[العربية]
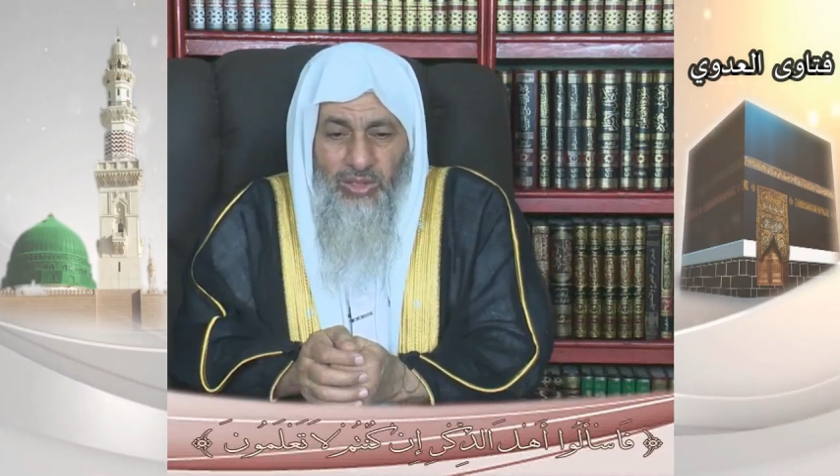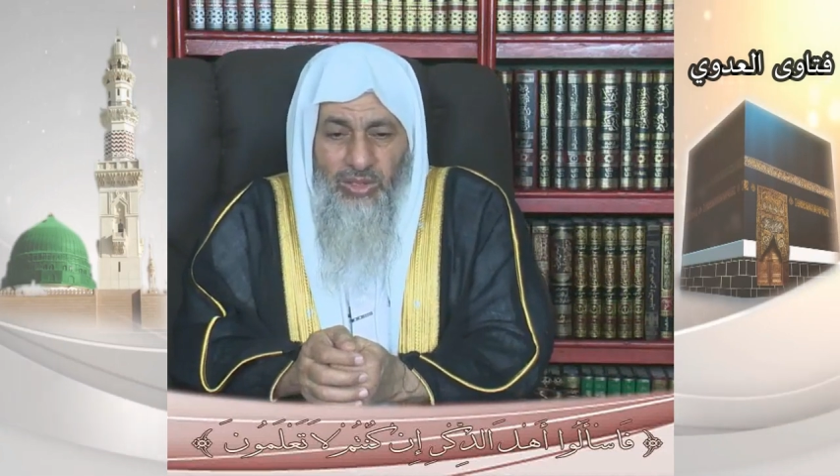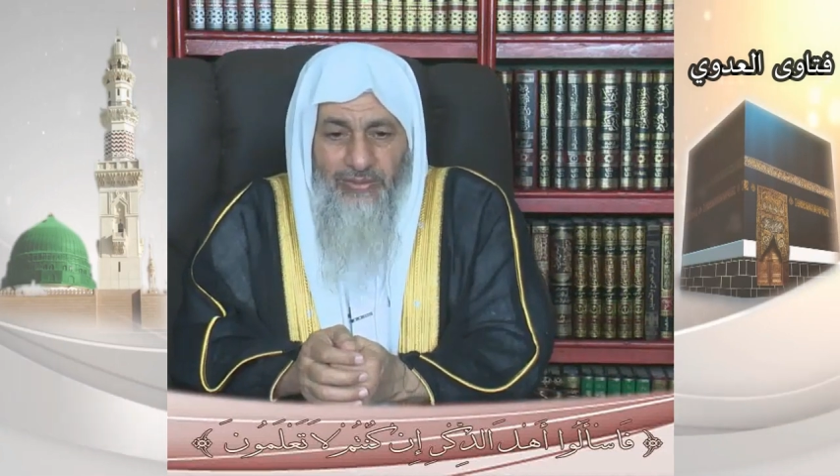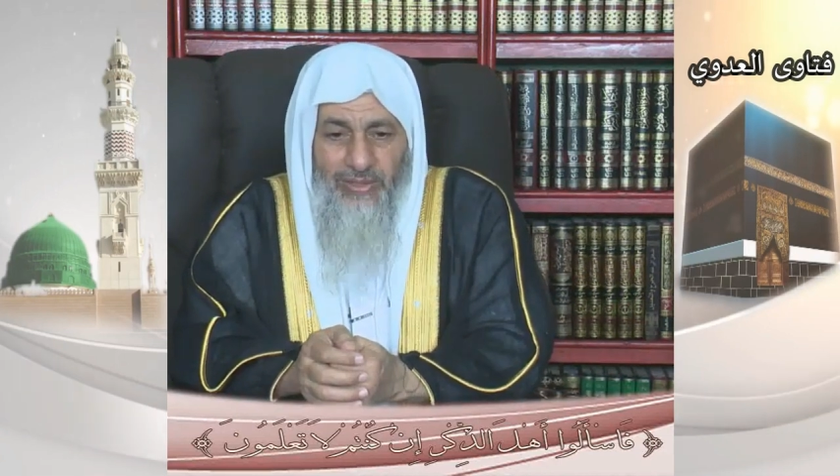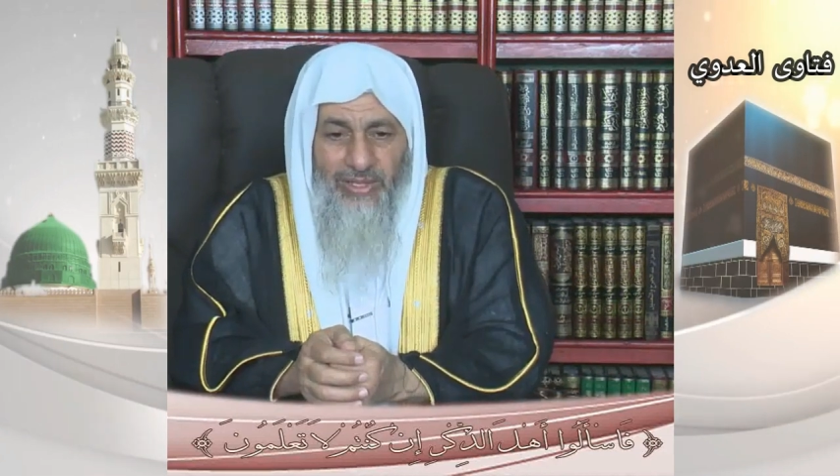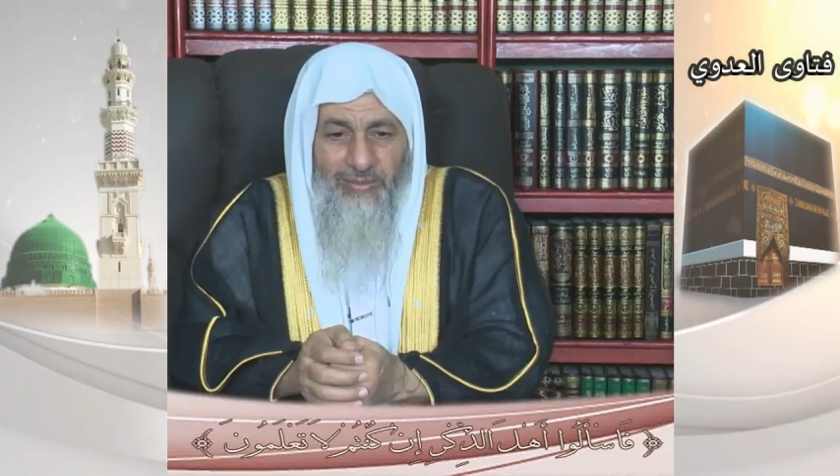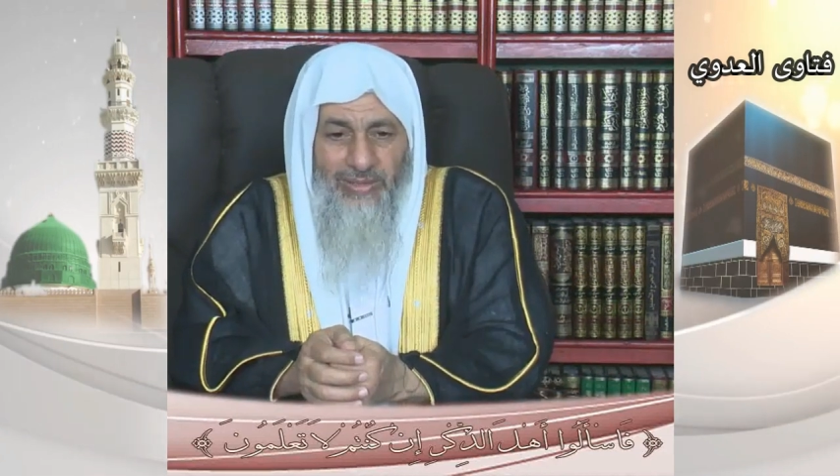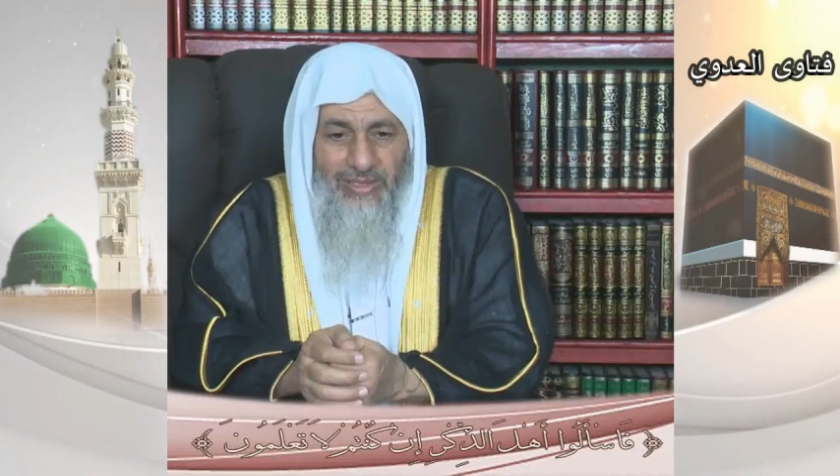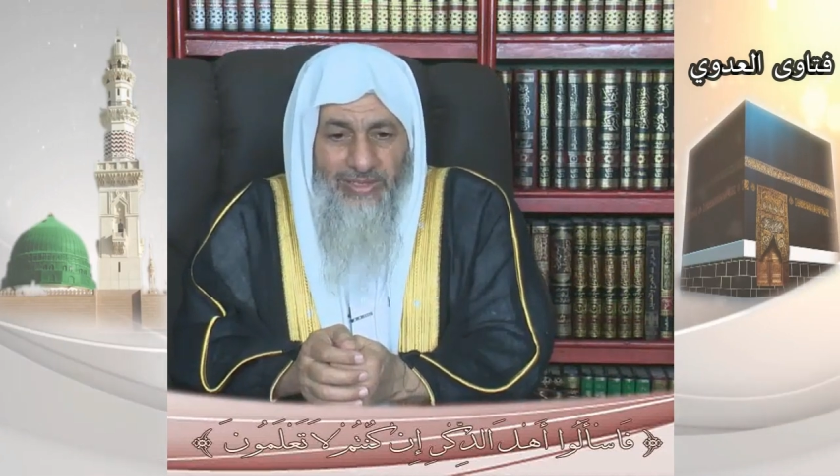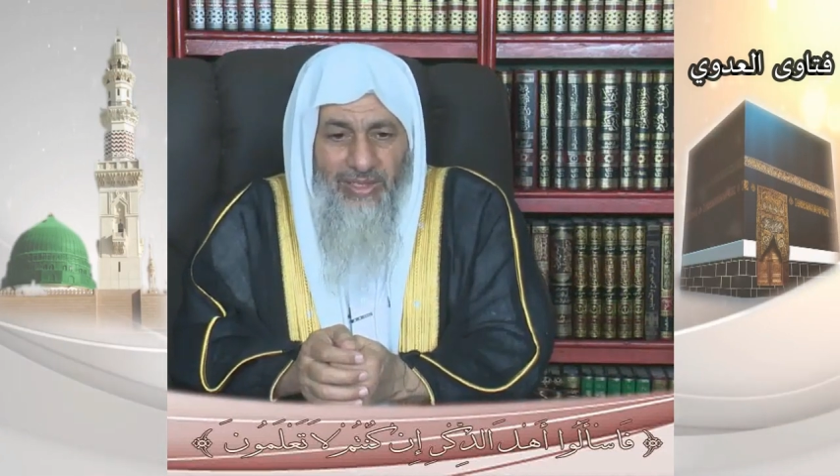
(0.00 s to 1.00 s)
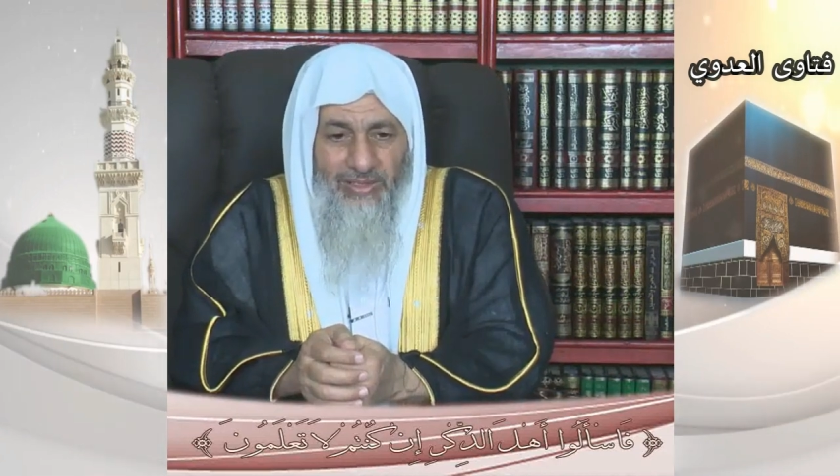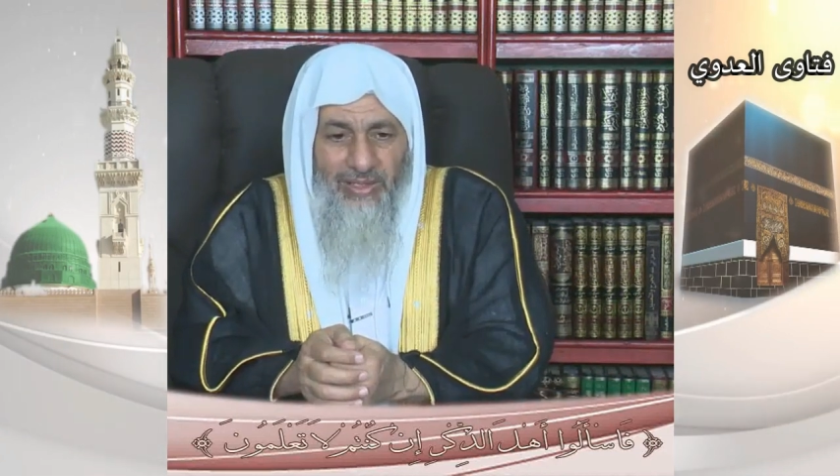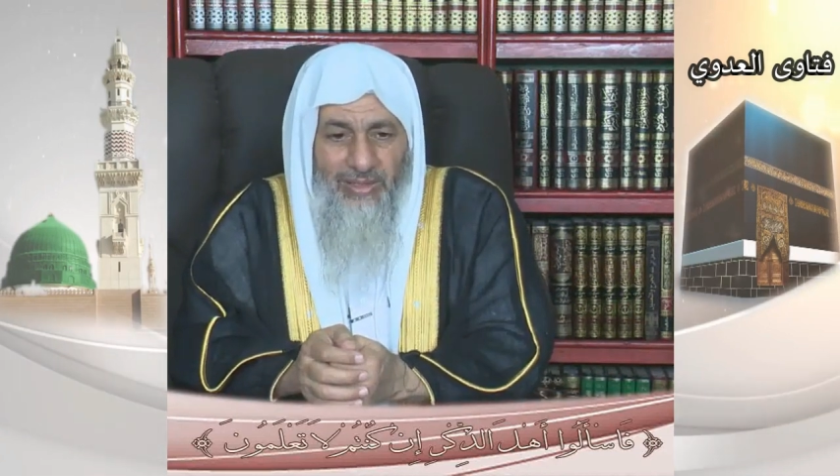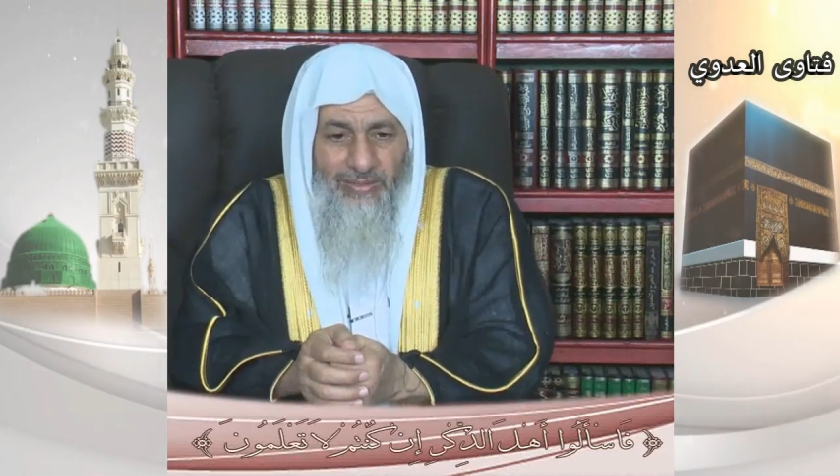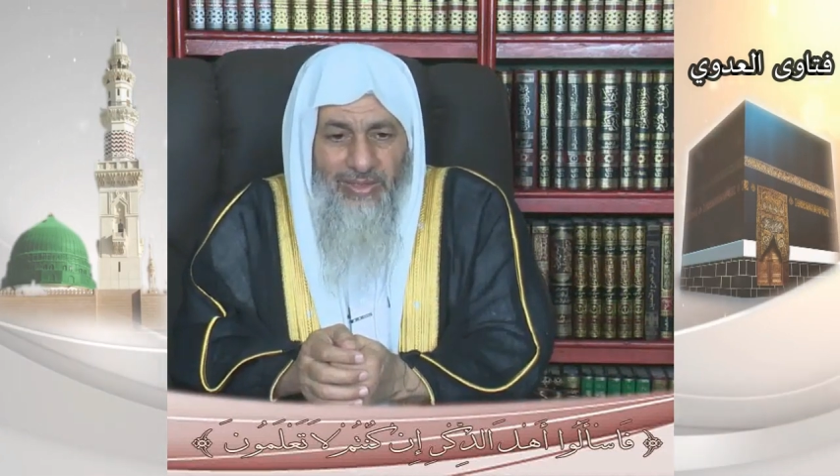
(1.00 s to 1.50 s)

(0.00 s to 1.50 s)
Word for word: الأطفال المسجد أقل